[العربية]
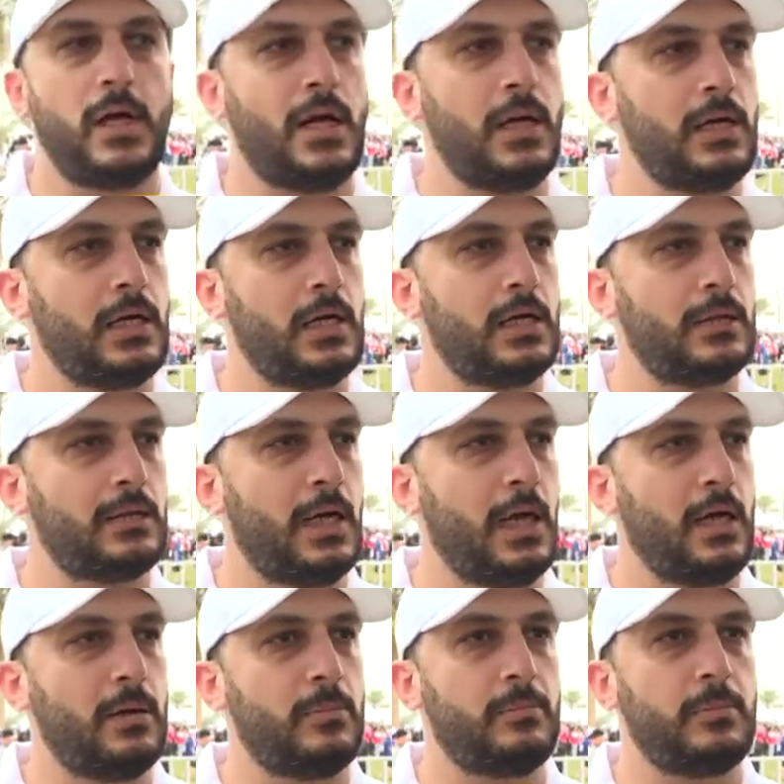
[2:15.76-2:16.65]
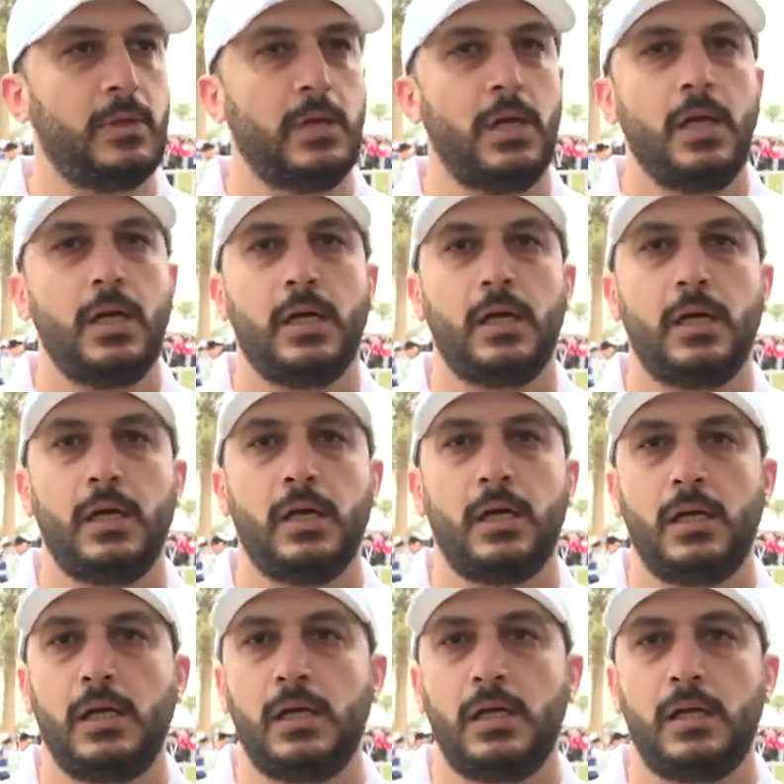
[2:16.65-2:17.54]
على دعم
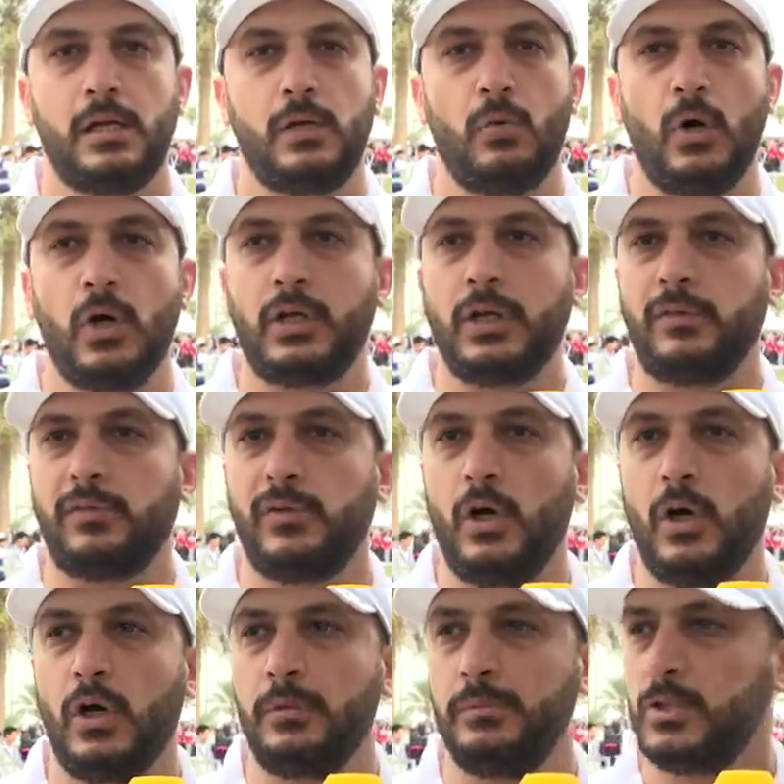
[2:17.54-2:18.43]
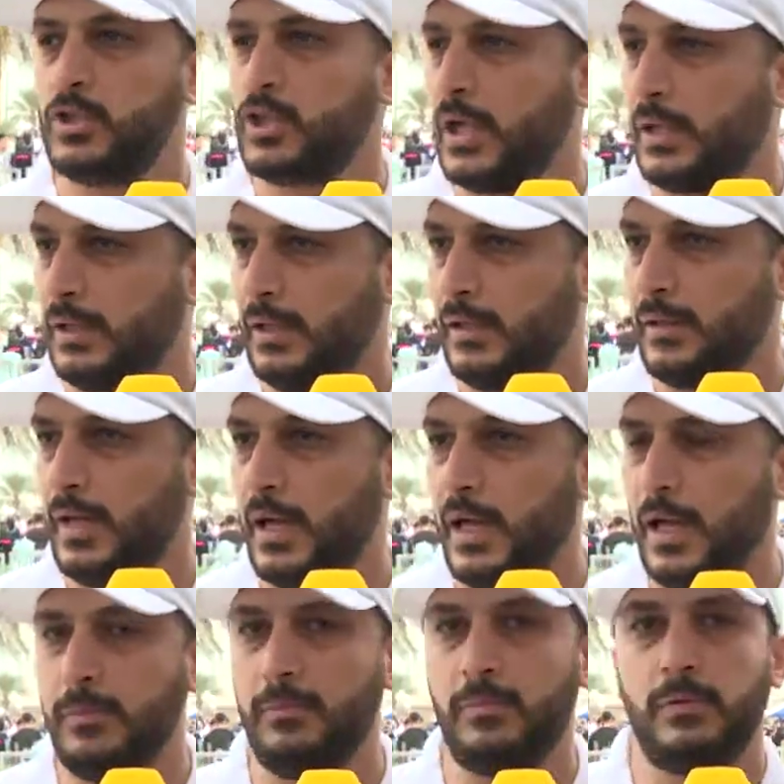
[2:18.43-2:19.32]
آه، الوكاثون بشكل
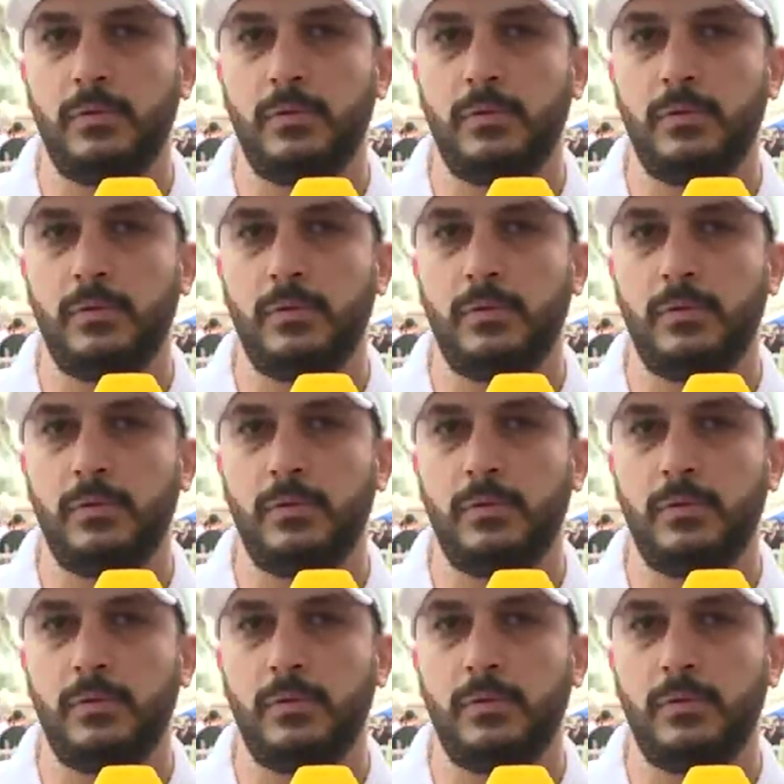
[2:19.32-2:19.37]
دائم.